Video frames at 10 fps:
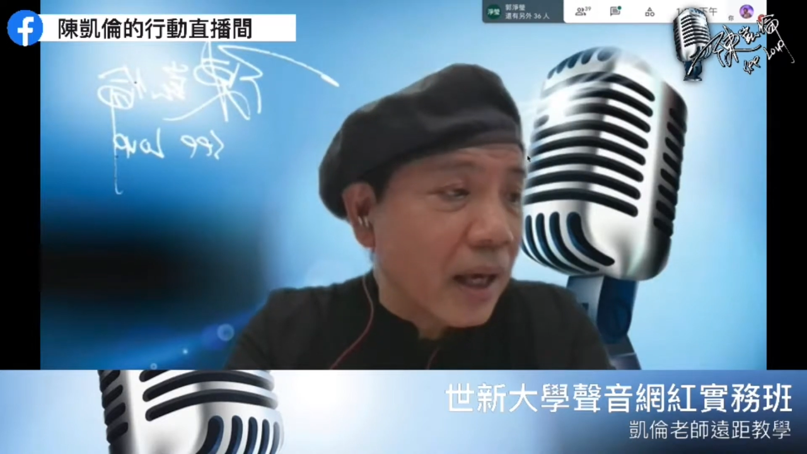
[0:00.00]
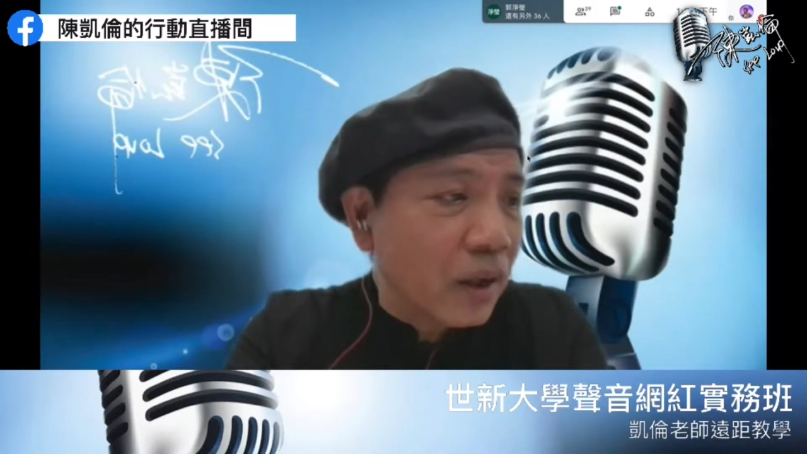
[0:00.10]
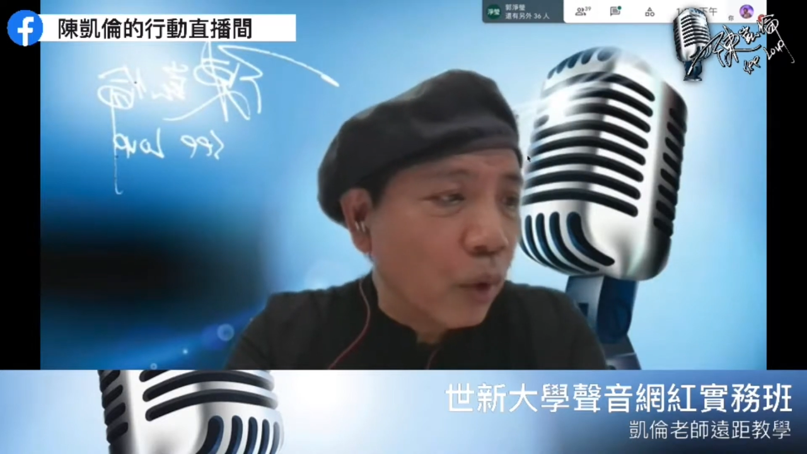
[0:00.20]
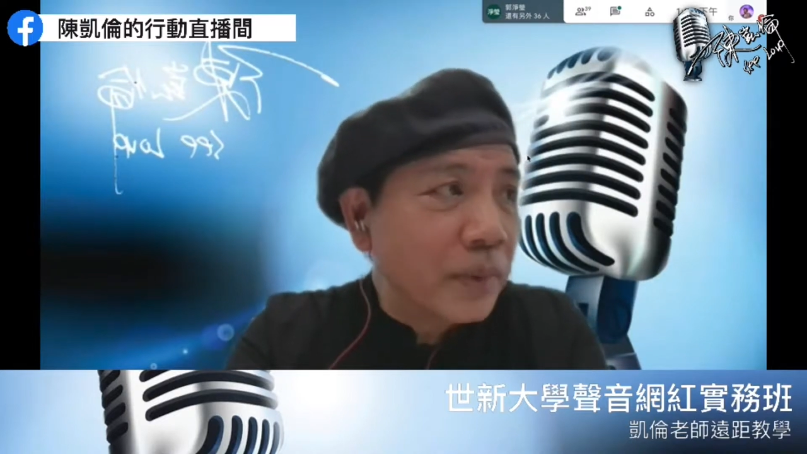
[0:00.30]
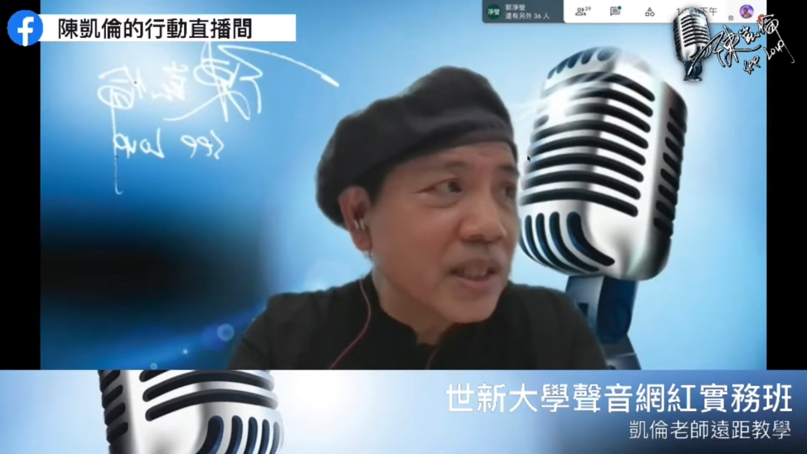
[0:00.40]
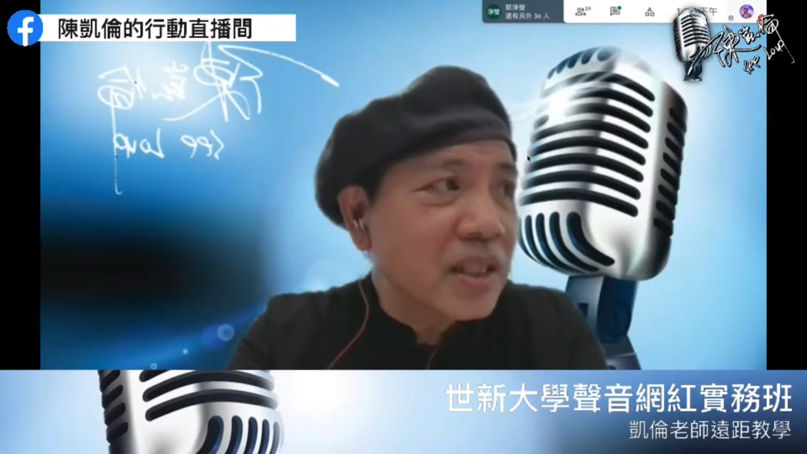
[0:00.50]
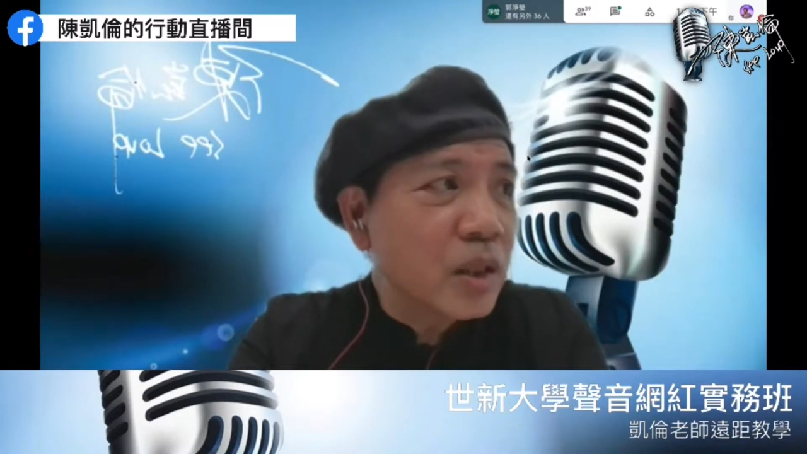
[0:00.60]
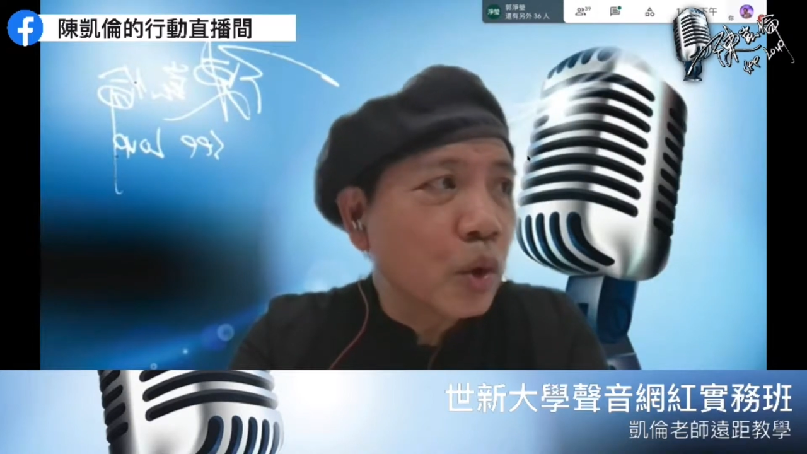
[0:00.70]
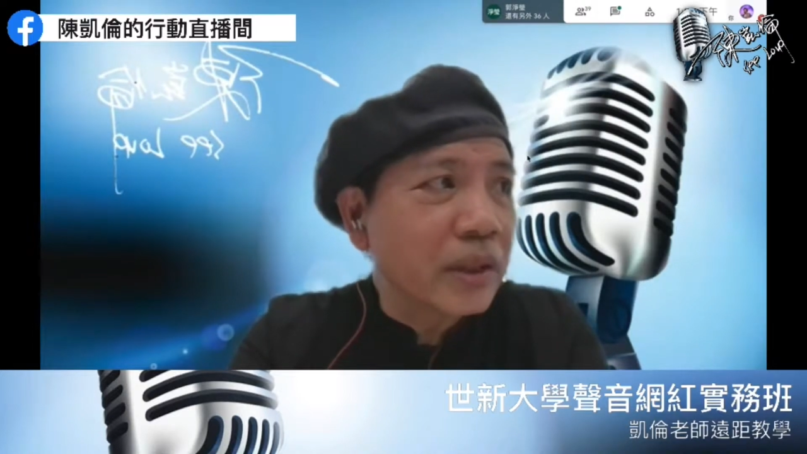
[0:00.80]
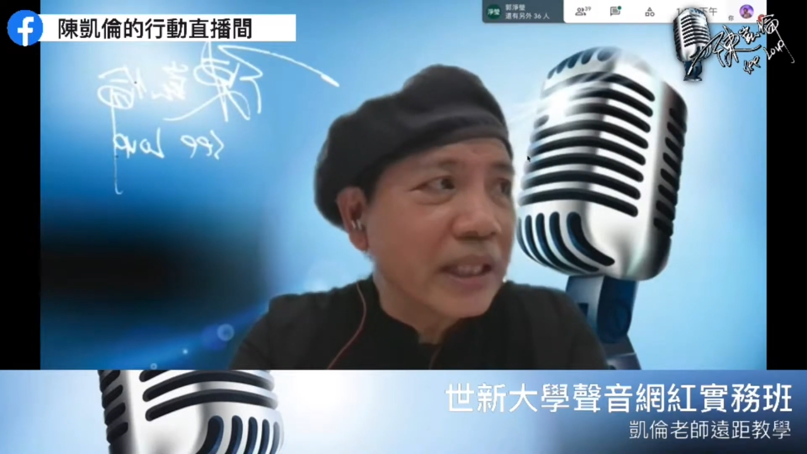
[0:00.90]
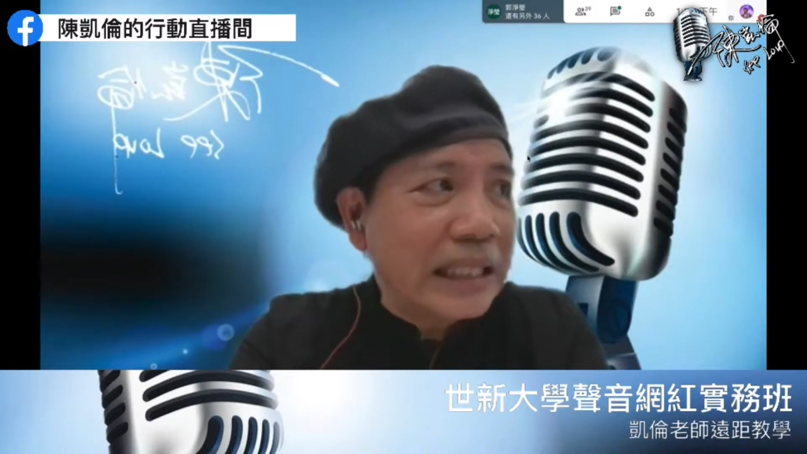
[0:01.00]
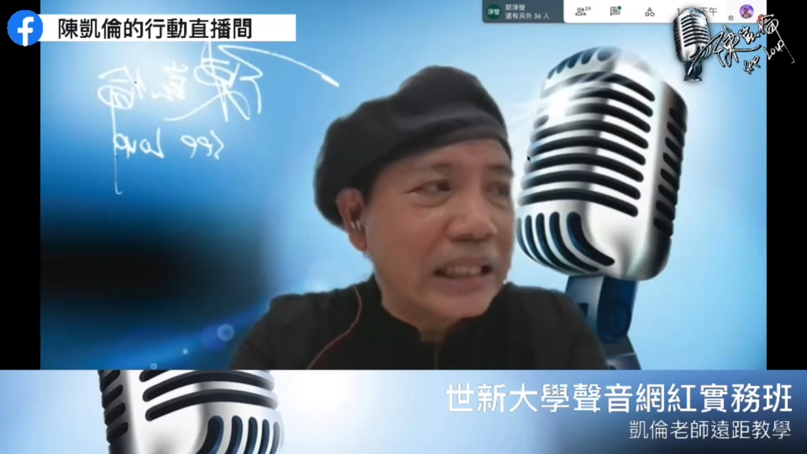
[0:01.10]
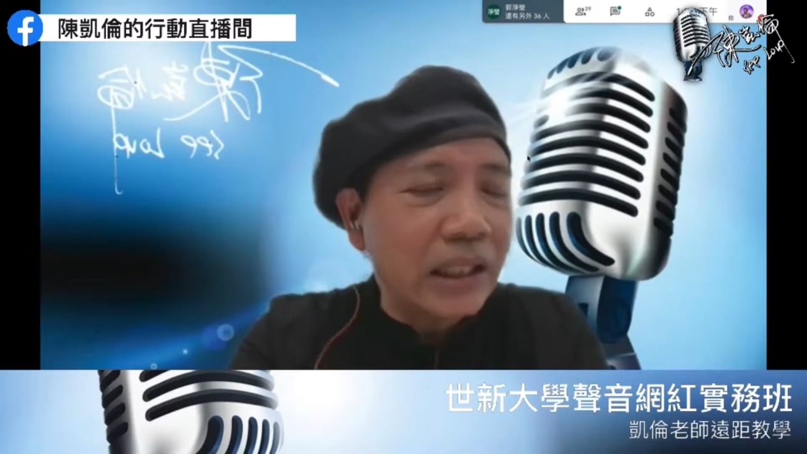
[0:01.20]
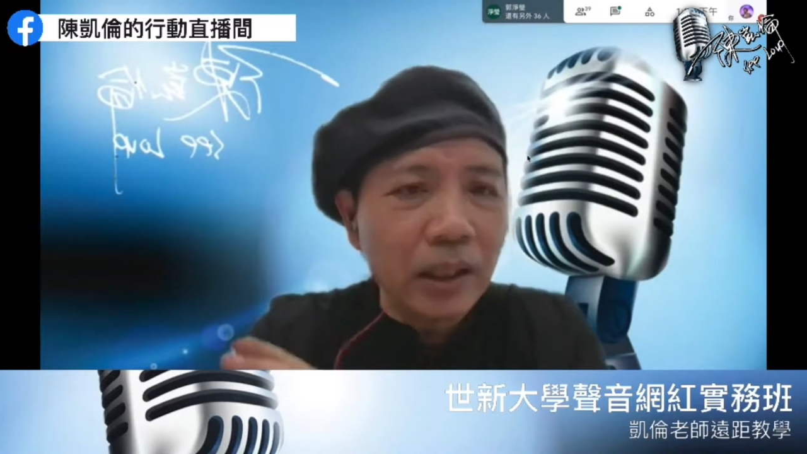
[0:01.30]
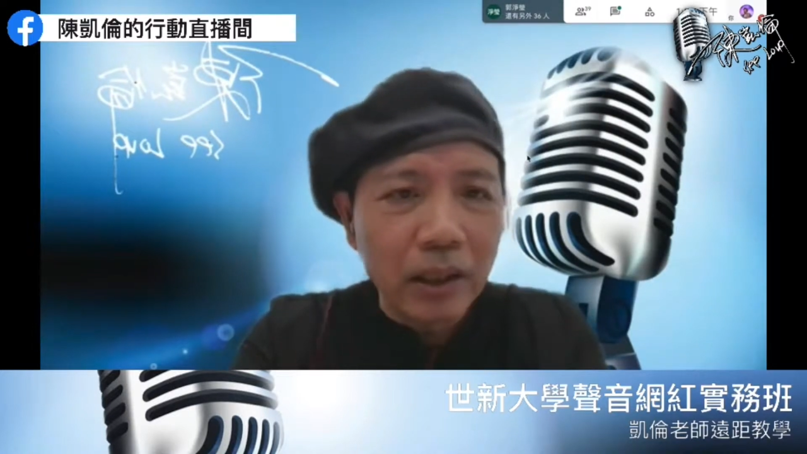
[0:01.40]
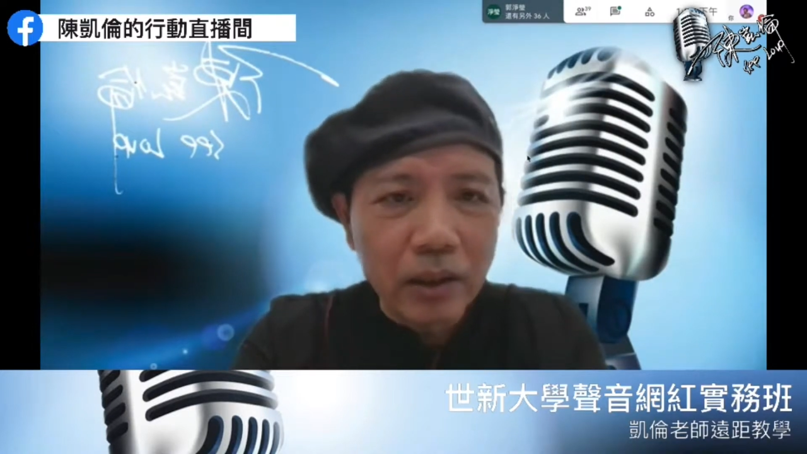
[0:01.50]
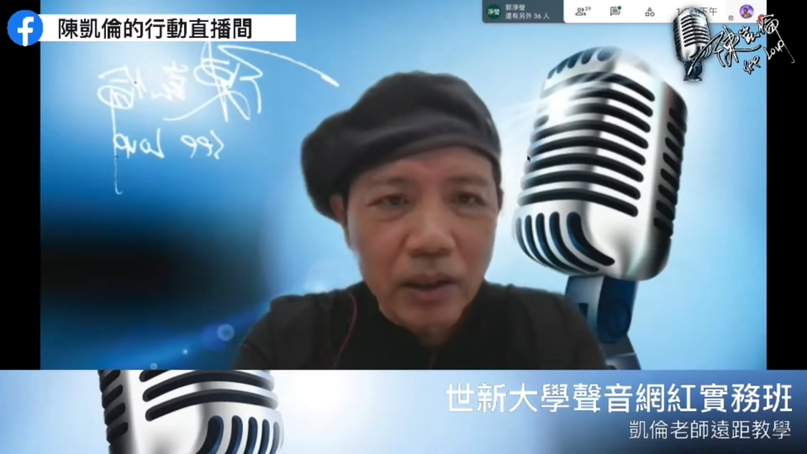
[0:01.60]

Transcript: 我们这次做的一个